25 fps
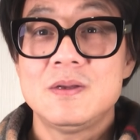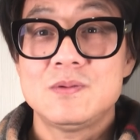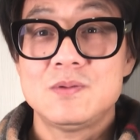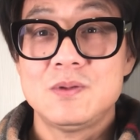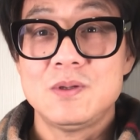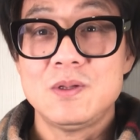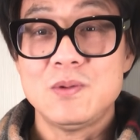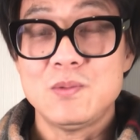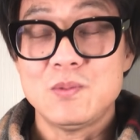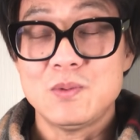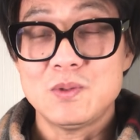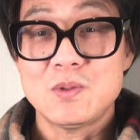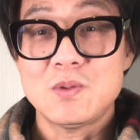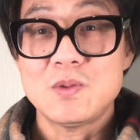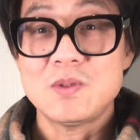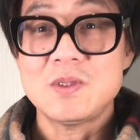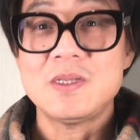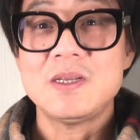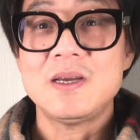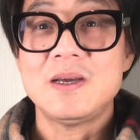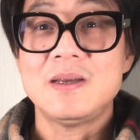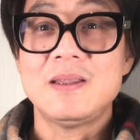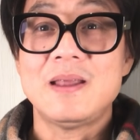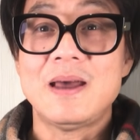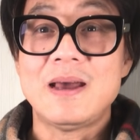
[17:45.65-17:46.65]
所以呢，我就
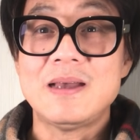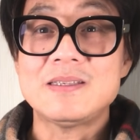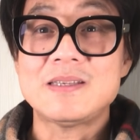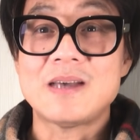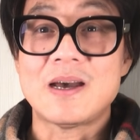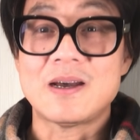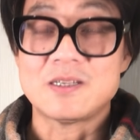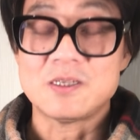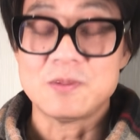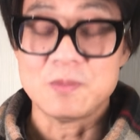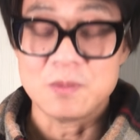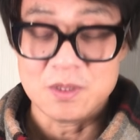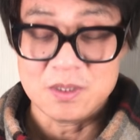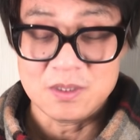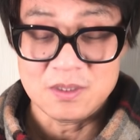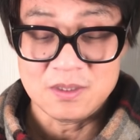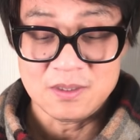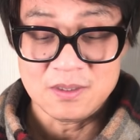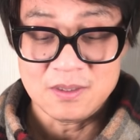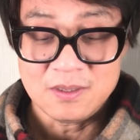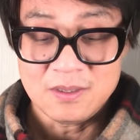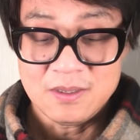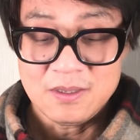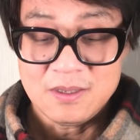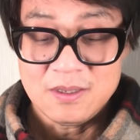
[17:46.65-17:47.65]
今天跟大家讲这么一
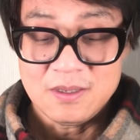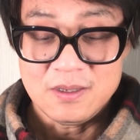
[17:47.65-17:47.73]
个